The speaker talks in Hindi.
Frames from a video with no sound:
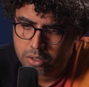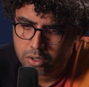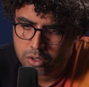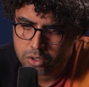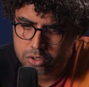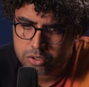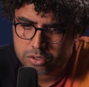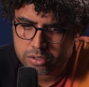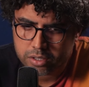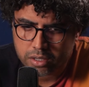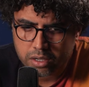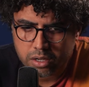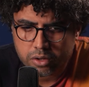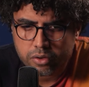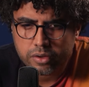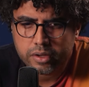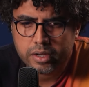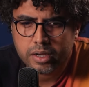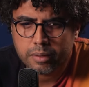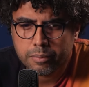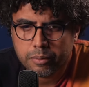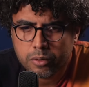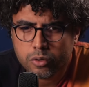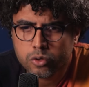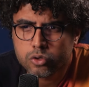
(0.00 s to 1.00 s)
और सैलरी
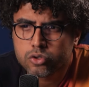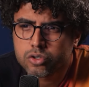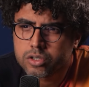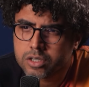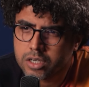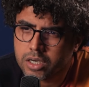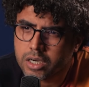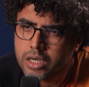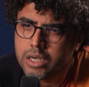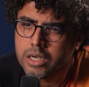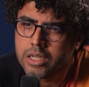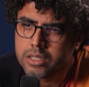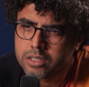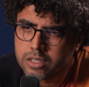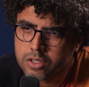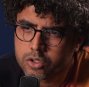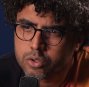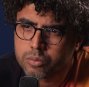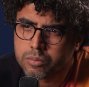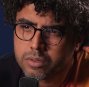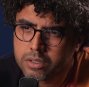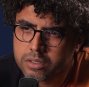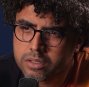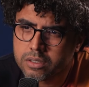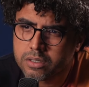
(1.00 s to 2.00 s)
का भी कुछ कर लेते हैं
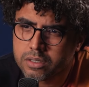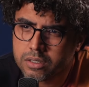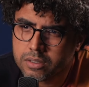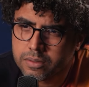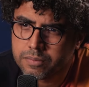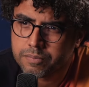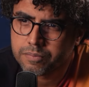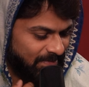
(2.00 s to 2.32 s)
तुम्हारी